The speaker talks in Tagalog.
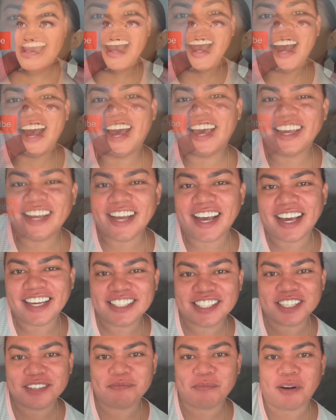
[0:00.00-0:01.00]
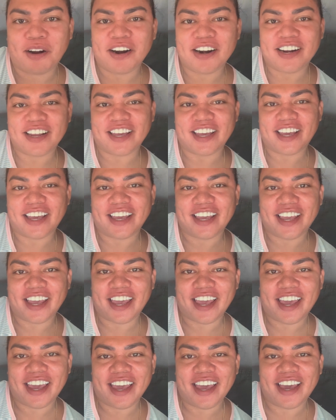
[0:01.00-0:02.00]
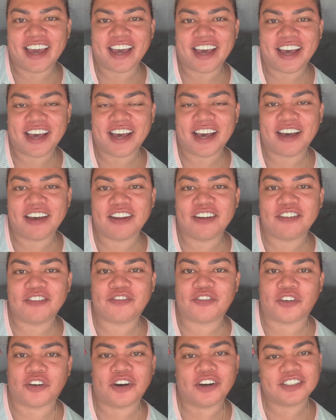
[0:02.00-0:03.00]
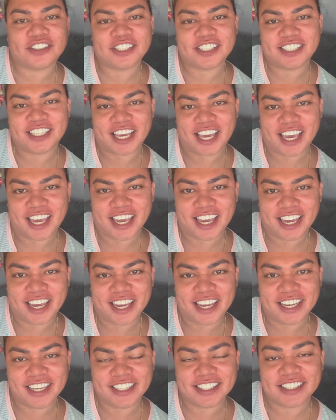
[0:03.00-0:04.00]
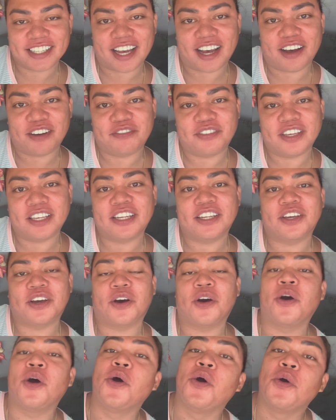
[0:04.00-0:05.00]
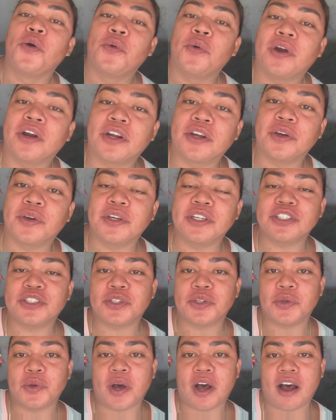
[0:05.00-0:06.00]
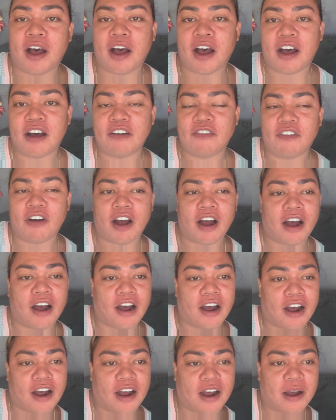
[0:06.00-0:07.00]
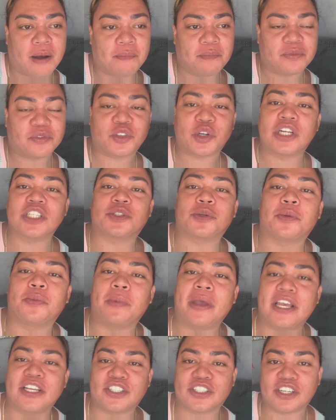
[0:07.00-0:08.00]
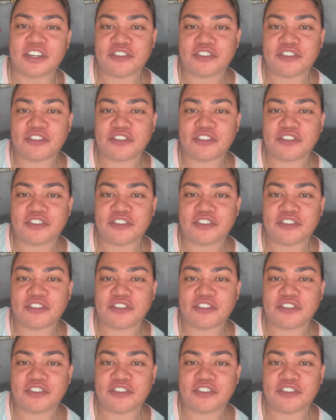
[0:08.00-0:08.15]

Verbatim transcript: Hi guys! Good morning! And for today's uh, video, we're going to have um, transformation